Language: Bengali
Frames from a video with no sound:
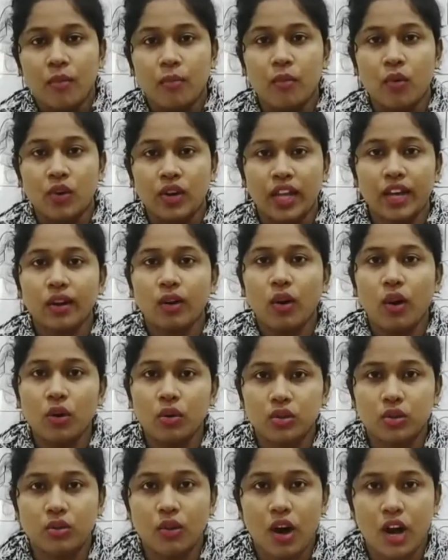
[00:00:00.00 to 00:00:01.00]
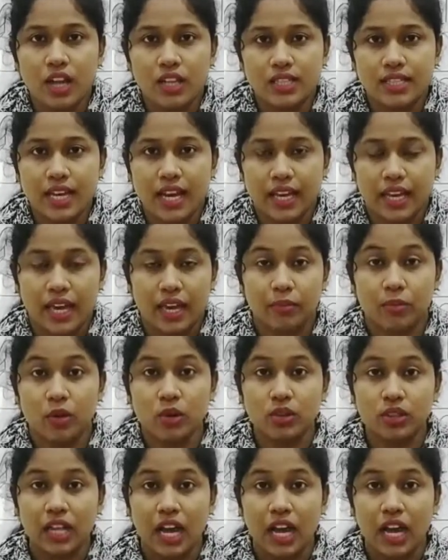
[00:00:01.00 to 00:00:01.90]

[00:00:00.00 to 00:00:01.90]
মনে কৌতূহল জাগে এবং